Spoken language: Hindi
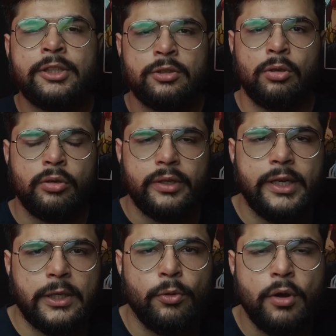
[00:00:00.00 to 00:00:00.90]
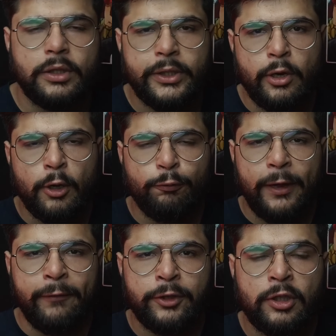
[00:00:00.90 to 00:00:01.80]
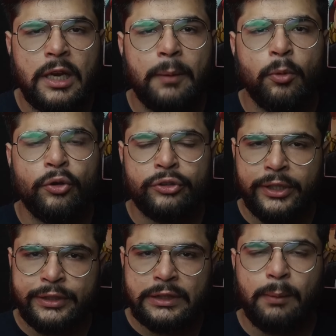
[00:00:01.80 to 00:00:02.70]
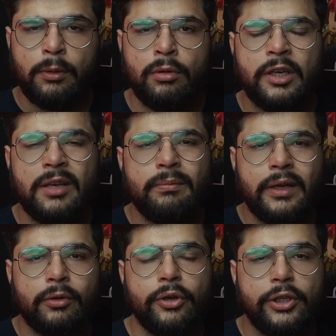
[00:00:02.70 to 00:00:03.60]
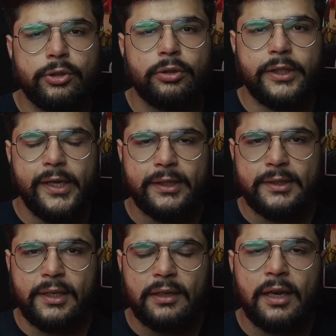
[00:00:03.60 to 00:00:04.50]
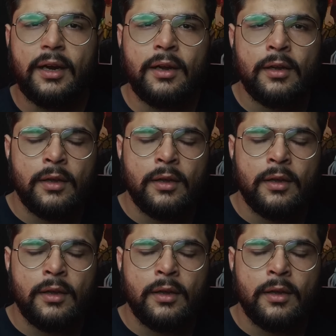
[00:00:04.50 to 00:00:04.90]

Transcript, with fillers: इस शो को रेट करूंगा थ्री आउट ऑफ फाइव शो और आप लोगों से इतना बोलूँगा कि मेरे को ये शो ठीक ठाक लगा